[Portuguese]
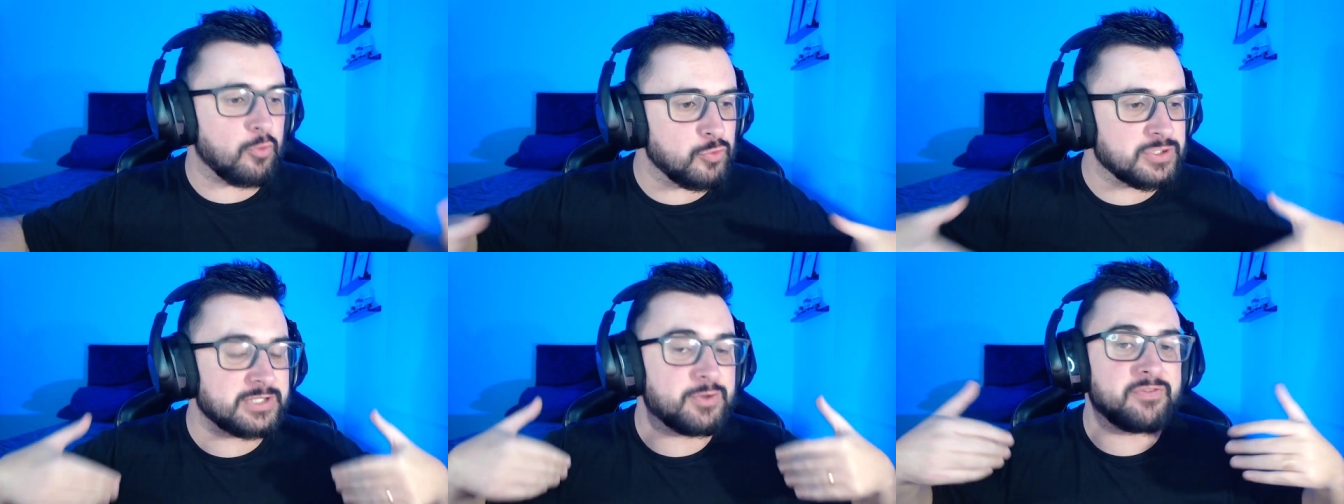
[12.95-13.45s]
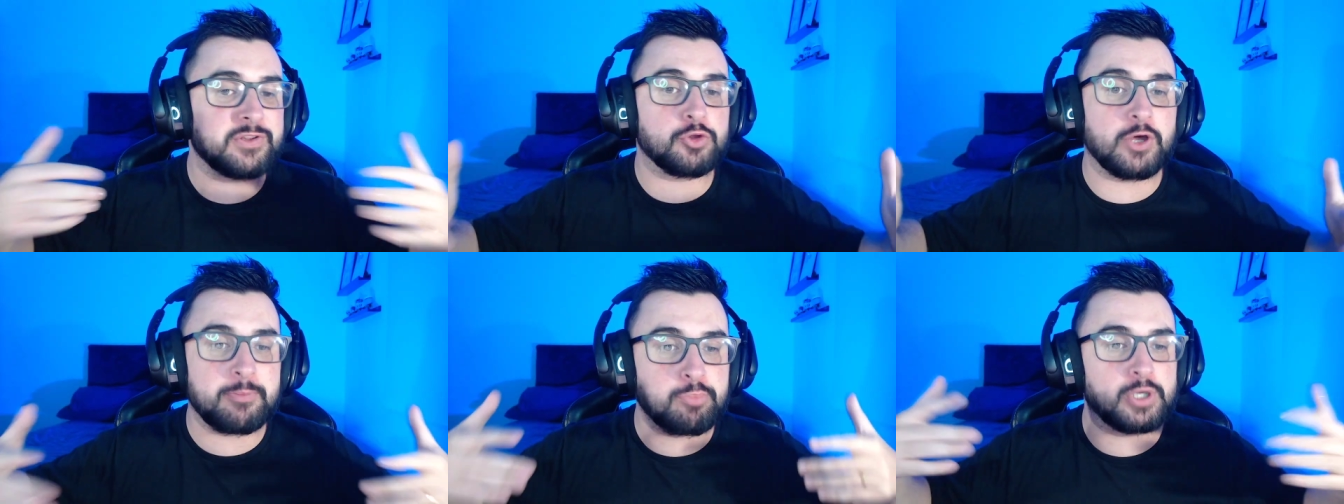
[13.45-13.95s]
conseguiu a
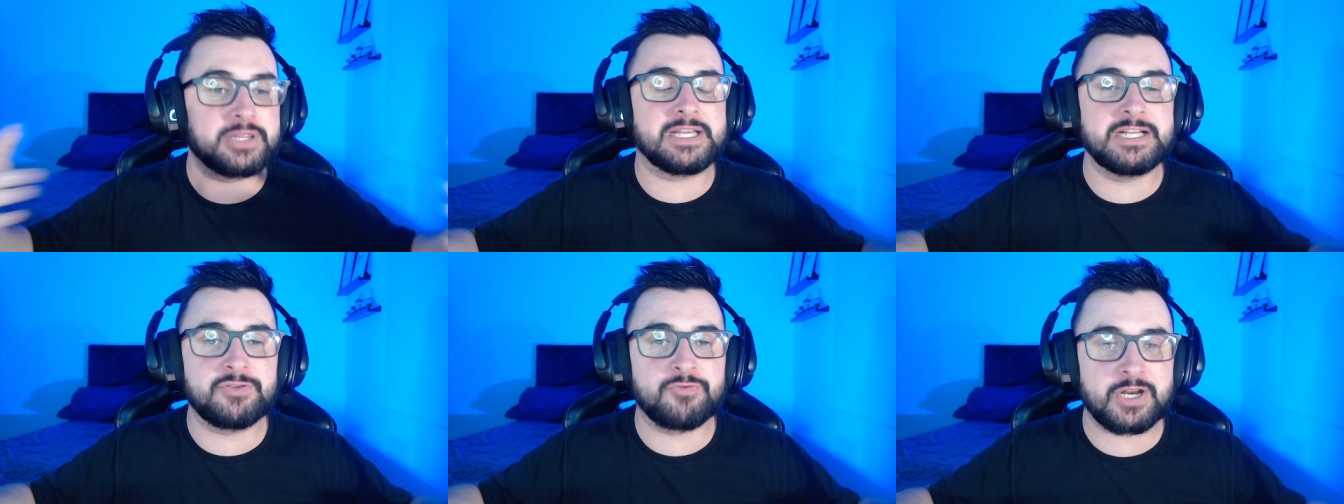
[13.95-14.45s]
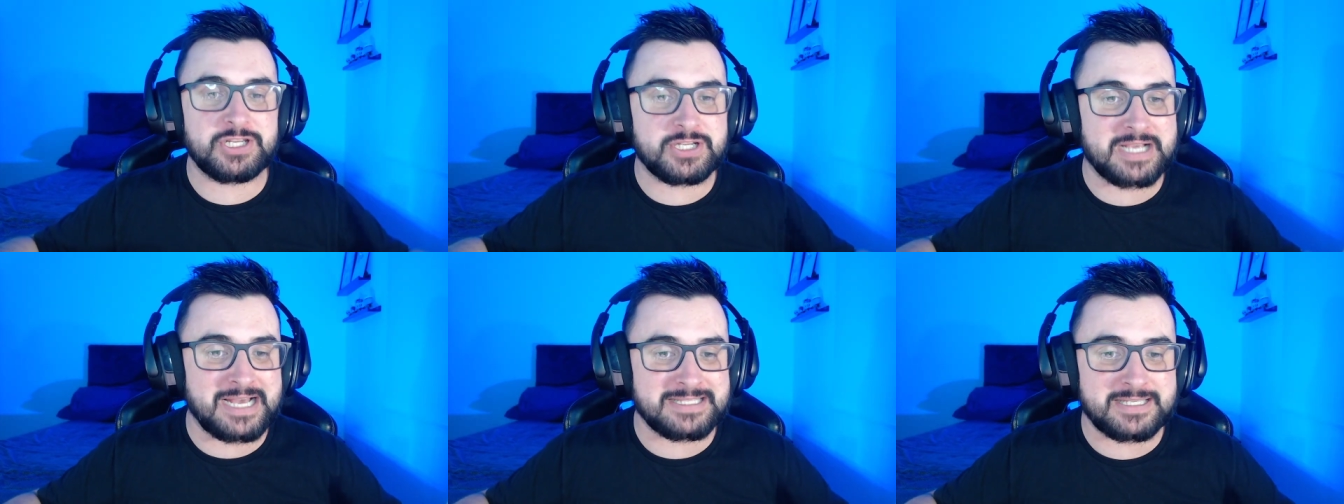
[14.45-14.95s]
vitória importante fora de
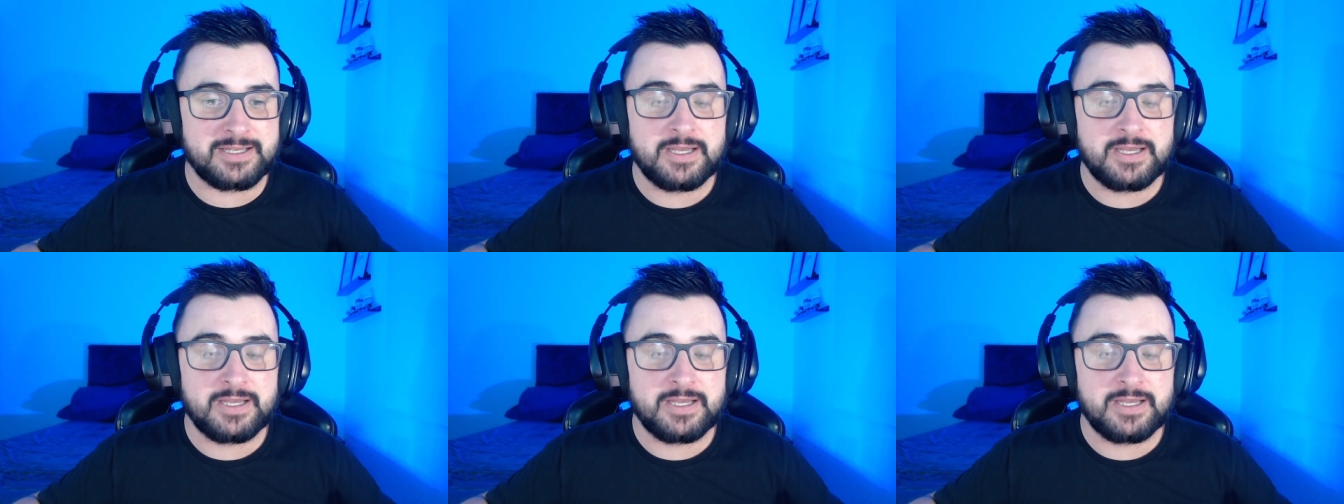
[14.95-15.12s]
casa.